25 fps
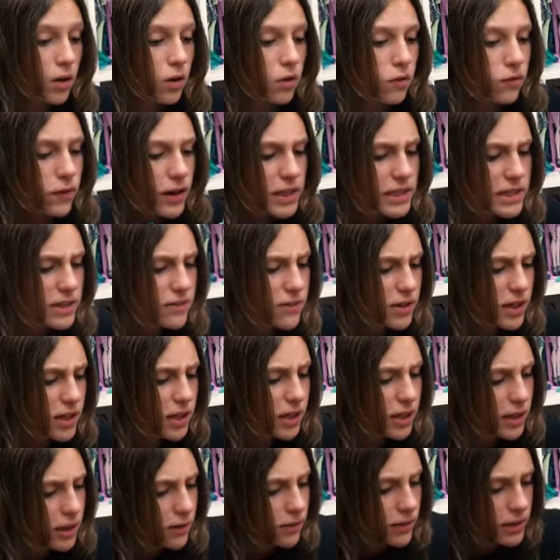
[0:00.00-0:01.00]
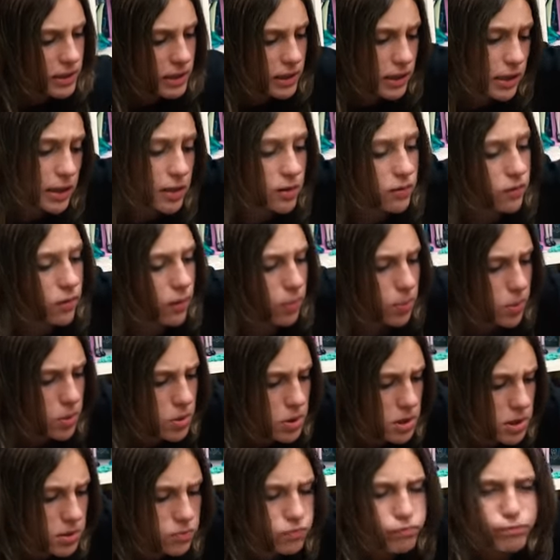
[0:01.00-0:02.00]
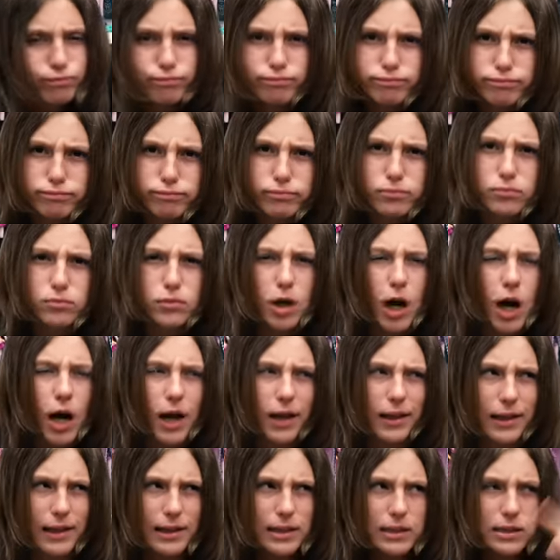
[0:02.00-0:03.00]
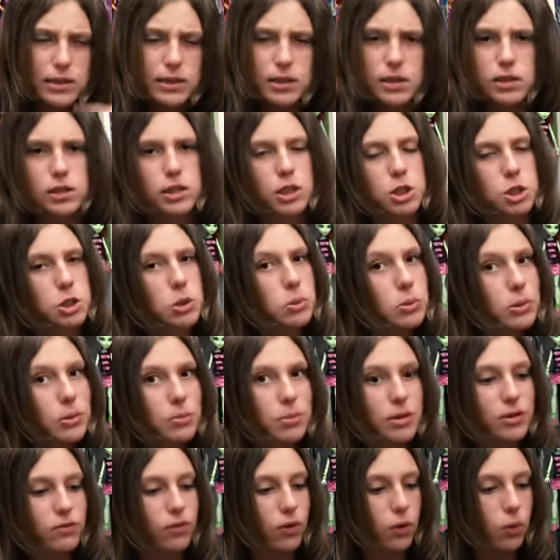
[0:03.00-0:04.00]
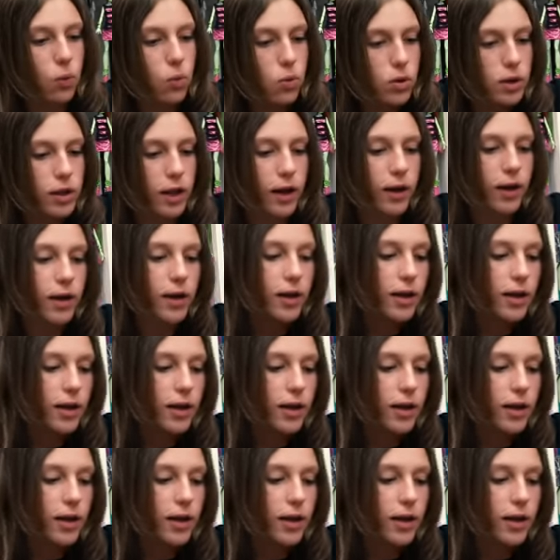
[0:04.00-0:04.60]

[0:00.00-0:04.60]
У вас наверняка возникнет вопрос, «М, «Алиса, зачем тебе две куклы?